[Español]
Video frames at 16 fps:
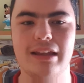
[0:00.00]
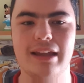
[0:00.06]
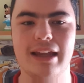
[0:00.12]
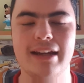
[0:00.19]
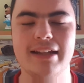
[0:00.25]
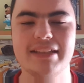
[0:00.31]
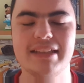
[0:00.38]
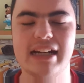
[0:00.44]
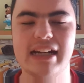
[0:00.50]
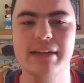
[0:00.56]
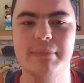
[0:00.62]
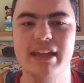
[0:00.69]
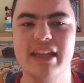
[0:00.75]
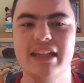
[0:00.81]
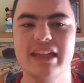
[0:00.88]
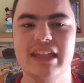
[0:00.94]
En este
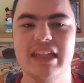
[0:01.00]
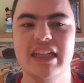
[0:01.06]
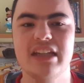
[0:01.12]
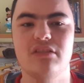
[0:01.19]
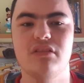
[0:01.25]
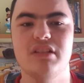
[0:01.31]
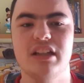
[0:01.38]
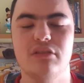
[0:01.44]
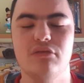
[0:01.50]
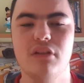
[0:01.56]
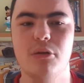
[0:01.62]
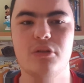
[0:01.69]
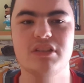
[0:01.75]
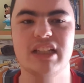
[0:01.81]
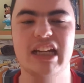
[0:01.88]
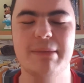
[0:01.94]
remake incluye
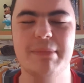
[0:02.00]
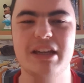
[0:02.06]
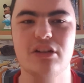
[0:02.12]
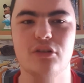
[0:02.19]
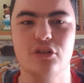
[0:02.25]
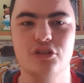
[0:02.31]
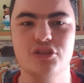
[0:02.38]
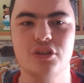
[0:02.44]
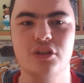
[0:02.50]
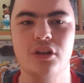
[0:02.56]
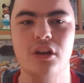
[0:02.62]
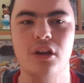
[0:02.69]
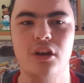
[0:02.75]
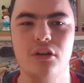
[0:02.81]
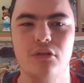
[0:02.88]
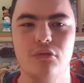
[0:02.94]
nuevos enemigos,
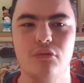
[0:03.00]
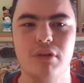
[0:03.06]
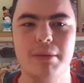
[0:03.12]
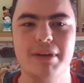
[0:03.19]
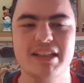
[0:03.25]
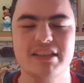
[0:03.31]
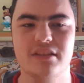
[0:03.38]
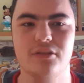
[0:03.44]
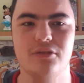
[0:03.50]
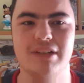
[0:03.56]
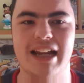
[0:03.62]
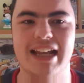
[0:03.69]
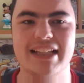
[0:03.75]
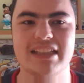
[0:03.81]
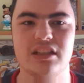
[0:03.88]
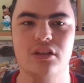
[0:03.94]
nuevas
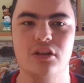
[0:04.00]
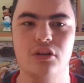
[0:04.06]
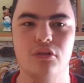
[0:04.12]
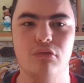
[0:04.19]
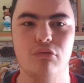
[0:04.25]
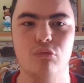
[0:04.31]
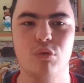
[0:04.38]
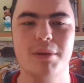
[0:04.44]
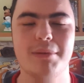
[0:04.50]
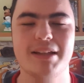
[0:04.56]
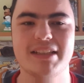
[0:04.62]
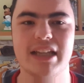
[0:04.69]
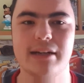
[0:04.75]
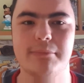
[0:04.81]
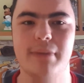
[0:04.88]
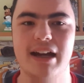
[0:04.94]
zonas, nuevas
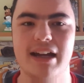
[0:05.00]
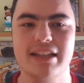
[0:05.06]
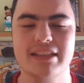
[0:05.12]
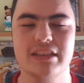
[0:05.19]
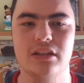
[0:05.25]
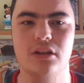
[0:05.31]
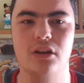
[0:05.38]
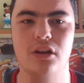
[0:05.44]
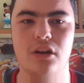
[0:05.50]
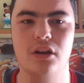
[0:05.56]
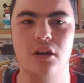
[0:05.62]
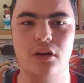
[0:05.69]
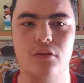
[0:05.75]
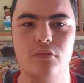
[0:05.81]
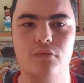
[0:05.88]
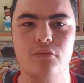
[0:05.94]
armas,
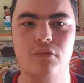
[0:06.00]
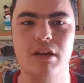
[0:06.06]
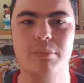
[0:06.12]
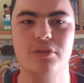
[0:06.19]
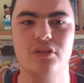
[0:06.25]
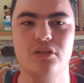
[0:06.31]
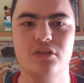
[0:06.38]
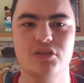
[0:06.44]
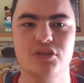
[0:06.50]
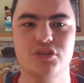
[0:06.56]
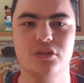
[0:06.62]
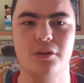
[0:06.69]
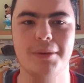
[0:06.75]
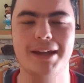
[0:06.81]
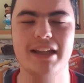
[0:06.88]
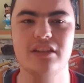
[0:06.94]
nuevos
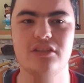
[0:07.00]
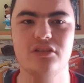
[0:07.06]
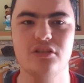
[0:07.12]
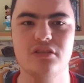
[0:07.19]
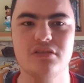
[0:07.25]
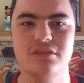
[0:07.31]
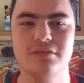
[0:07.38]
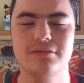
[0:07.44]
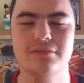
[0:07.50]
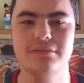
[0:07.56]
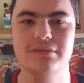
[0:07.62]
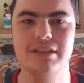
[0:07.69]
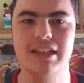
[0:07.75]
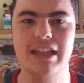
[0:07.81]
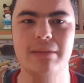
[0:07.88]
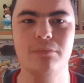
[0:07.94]
objetos
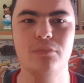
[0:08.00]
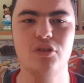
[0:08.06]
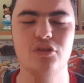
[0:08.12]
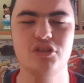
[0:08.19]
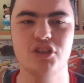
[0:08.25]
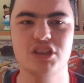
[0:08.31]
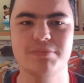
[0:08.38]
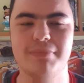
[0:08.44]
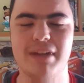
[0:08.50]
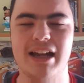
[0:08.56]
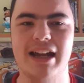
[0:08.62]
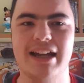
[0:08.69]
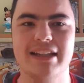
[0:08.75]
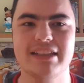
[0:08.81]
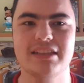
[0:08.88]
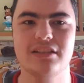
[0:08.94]
y muchos
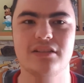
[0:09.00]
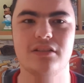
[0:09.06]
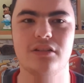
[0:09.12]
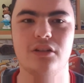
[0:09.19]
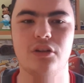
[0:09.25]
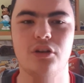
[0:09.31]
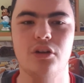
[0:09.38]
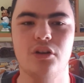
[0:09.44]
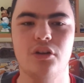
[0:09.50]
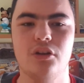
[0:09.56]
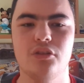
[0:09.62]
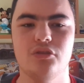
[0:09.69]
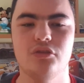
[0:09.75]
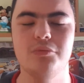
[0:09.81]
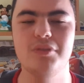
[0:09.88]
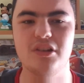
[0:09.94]
más.
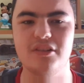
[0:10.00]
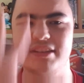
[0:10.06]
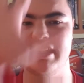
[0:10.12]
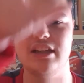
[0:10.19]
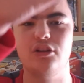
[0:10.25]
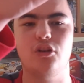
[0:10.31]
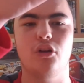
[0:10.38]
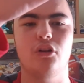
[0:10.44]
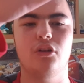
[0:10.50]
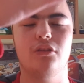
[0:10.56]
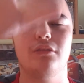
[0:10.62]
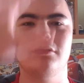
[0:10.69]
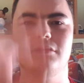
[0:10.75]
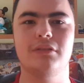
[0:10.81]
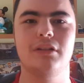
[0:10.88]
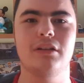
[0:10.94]
Número 5.
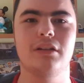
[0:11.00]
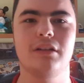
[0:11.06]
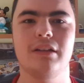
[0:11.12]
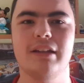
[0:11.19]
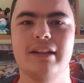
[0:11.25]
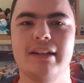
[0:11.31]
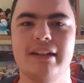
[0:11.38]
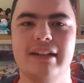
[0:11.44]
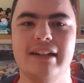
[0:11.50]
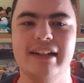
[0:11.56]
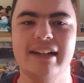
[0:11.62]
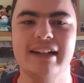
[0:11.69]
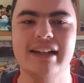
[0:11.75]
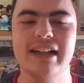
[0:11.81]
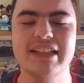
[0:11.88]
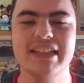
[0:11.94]

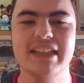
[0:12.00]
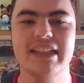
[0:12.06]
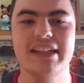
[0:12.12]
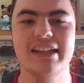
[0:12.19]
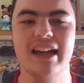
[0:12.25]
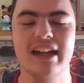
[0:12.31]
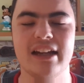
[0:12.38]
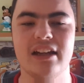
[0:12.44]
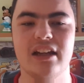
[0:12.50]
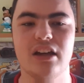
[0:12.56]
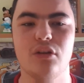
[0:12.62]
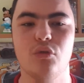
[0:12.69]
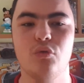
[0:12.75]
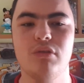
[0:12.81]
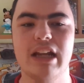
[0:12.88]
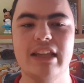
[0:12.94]
Ratchet y Clank,
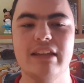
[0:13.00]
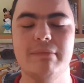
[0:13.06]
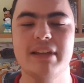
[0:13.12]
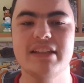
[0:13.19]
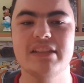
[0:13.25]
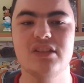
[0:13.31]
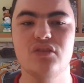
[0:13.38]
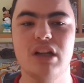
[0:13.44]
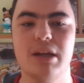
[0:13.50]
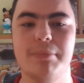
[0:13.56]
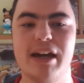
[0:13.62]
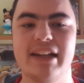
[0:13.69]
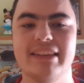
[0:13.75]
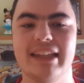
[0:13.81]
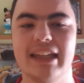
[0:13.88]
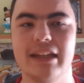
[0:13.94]
una dimensión
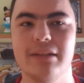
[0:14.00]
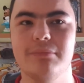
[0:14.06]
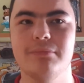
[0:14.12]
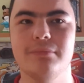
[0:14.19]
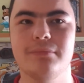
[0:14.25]
aparte.